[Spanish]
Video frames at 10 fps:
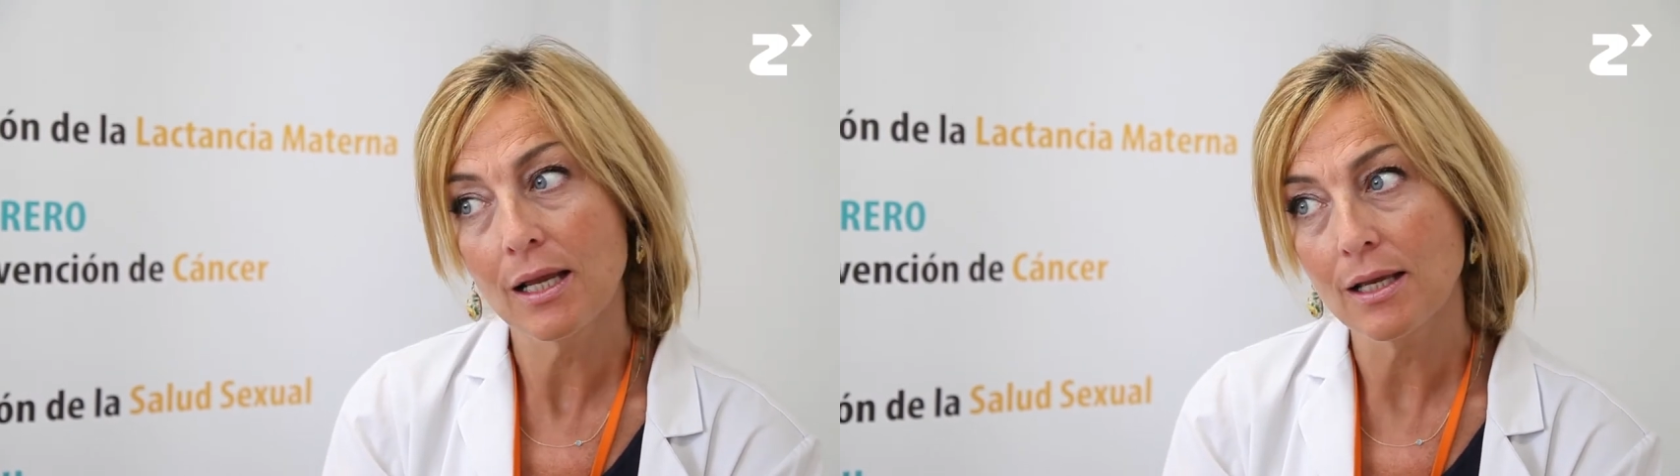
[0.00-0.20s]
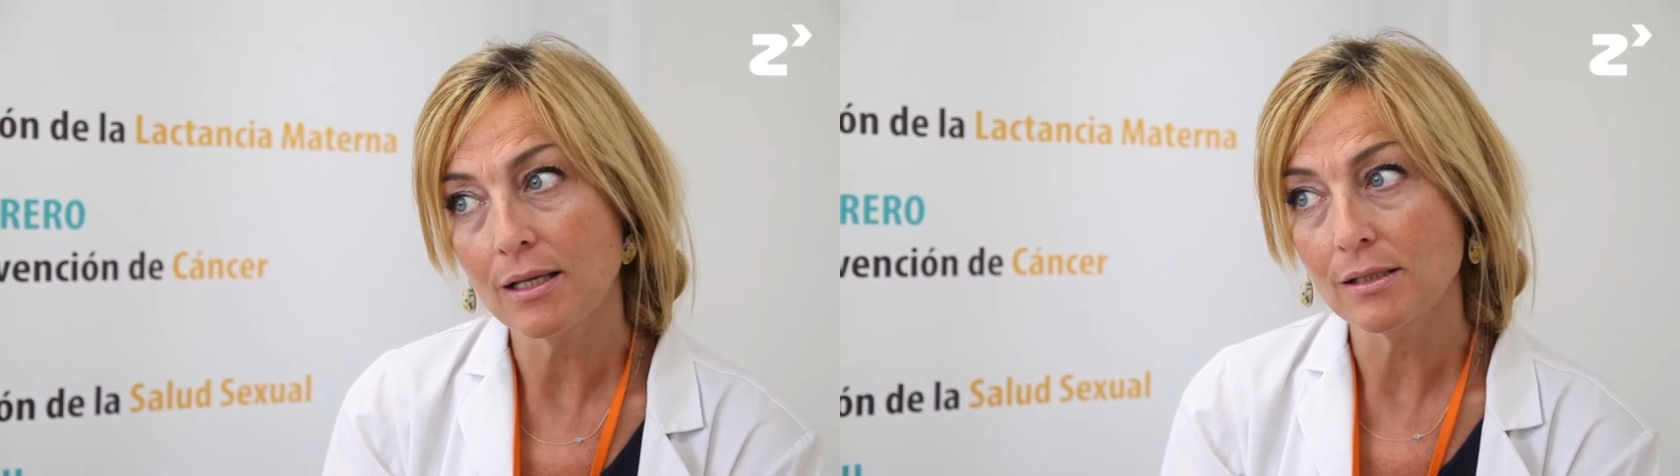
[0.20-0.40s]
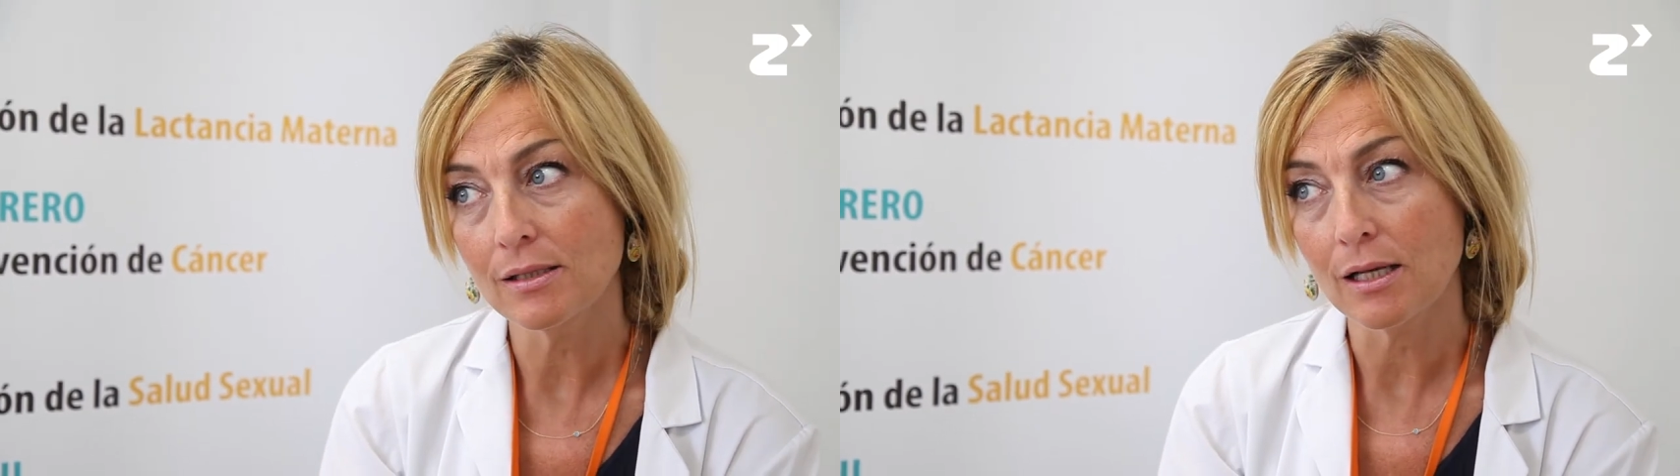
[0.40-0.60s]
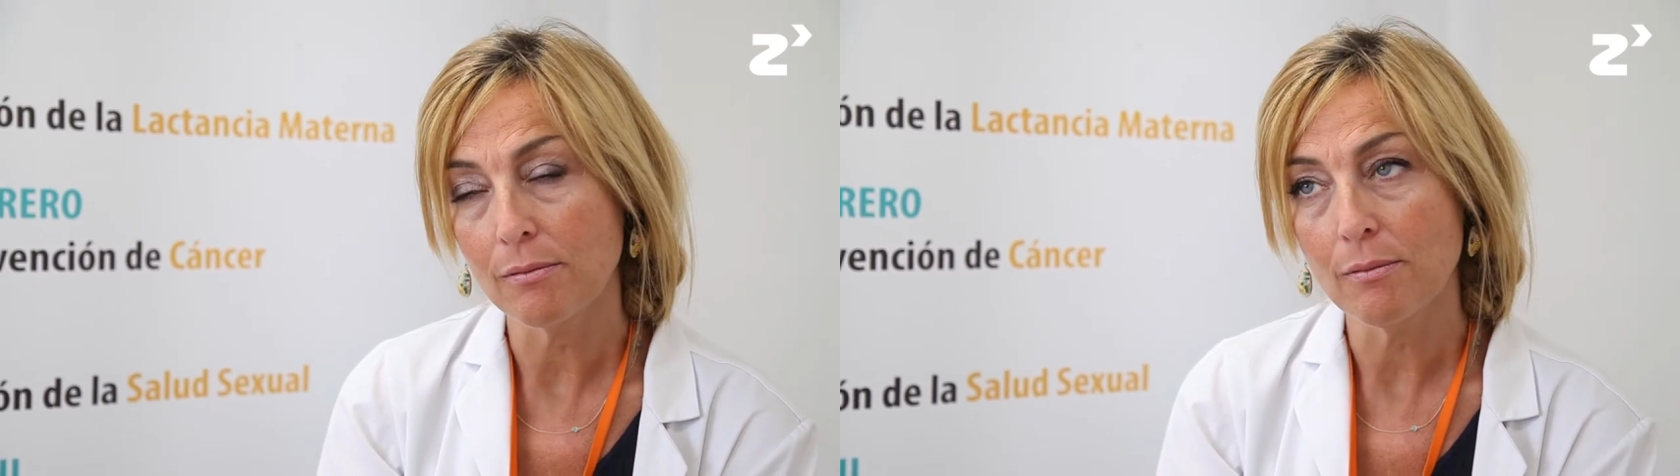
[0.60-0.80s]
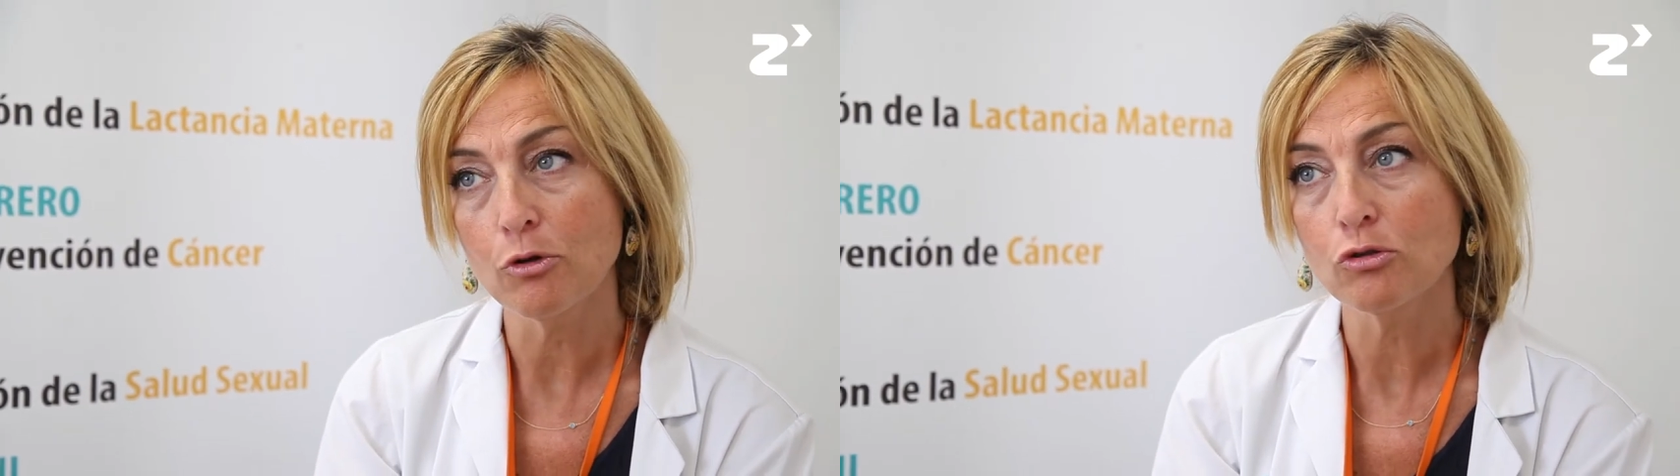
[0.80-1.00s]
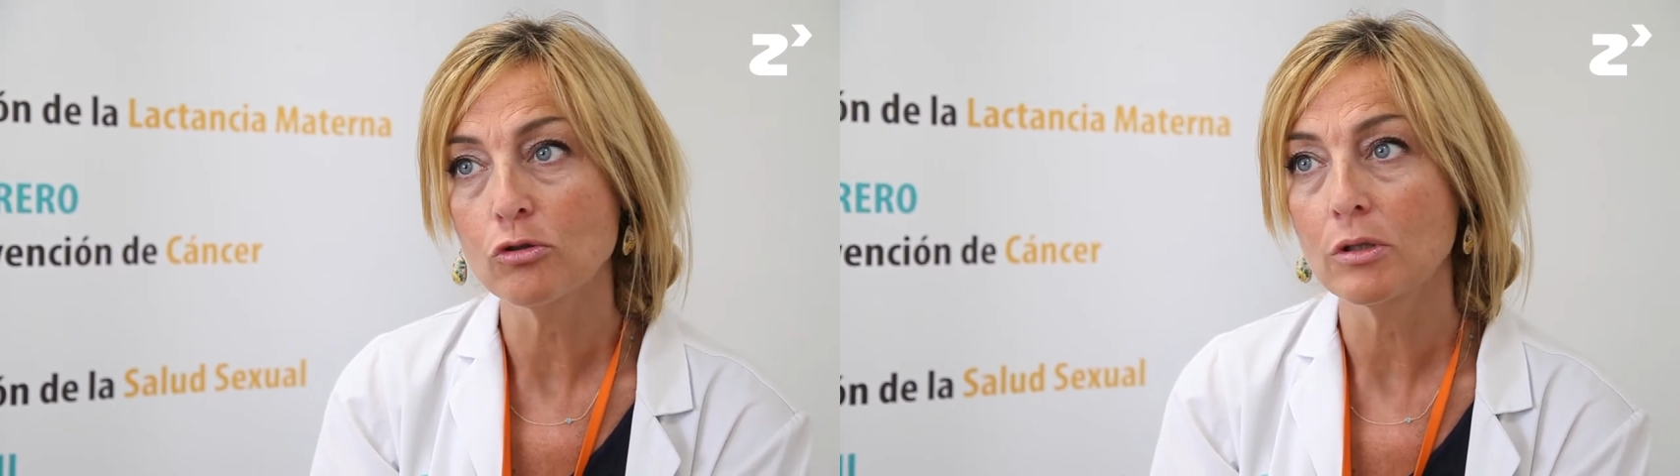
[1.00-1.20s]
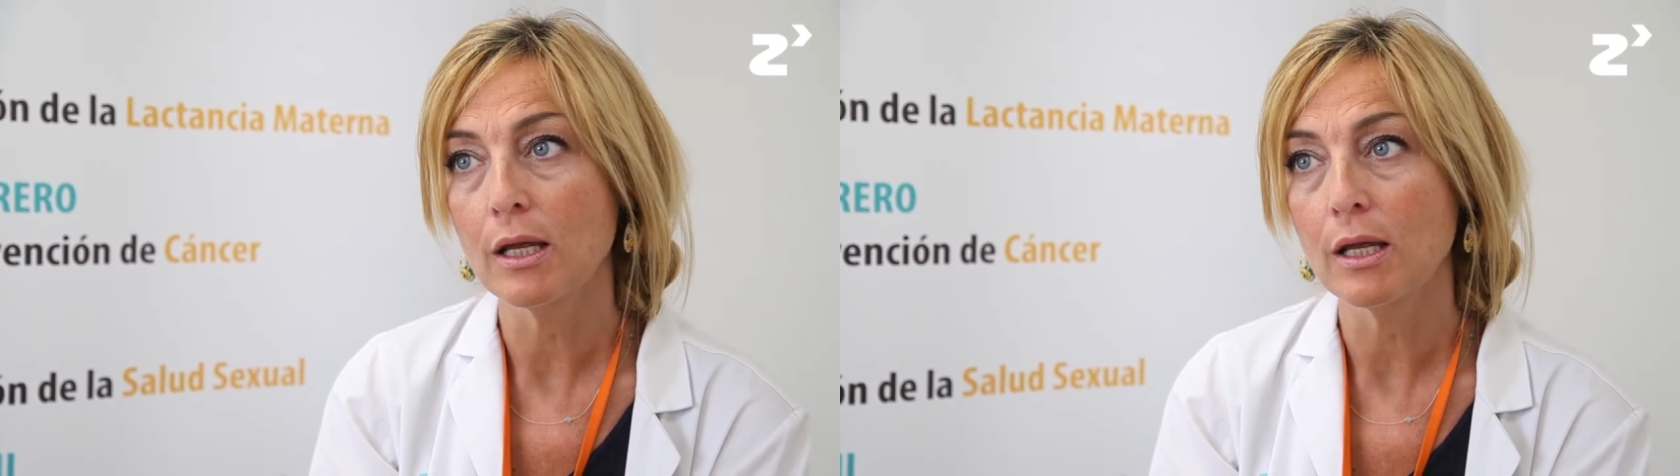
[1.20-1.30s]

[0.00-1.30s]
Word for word: les servimos